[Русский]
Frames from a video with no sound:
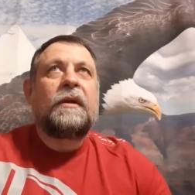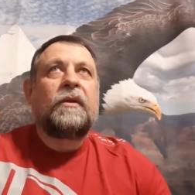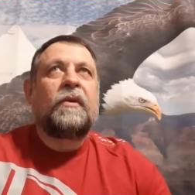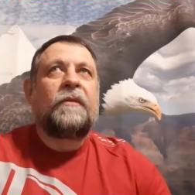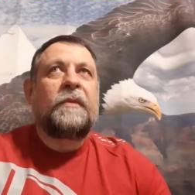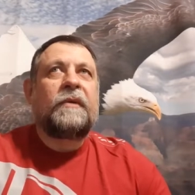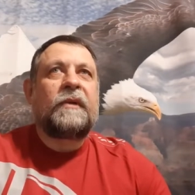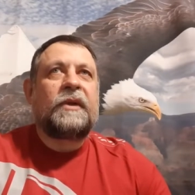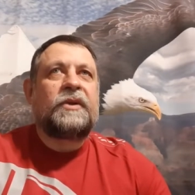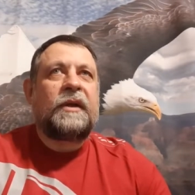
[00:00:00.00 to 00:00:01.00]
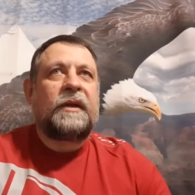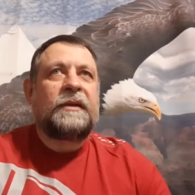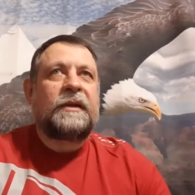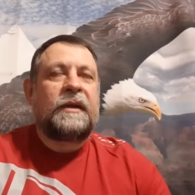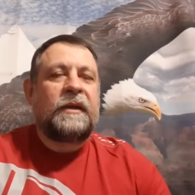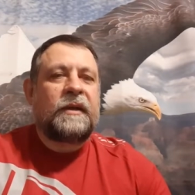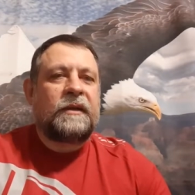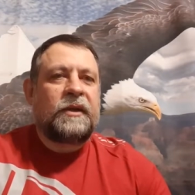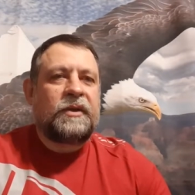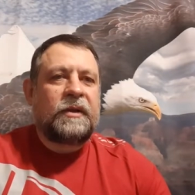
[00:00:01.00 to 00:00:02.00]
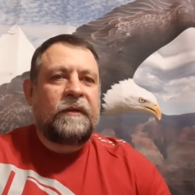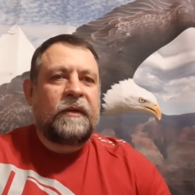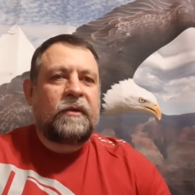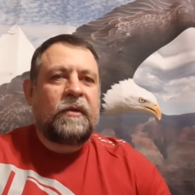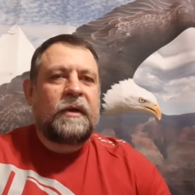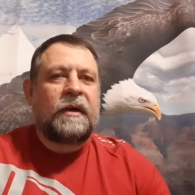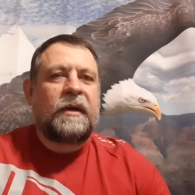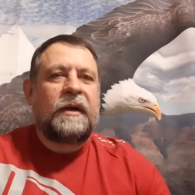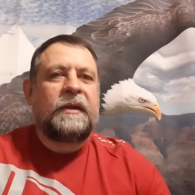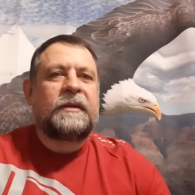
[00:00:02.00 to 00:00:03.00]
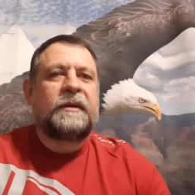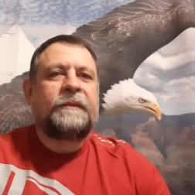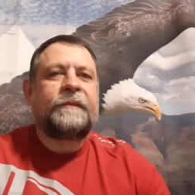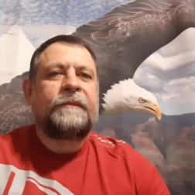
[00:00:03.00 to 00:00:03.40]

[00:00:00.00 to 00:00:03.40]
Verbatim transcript: Но в первоначальной стадии, когда человек только кается,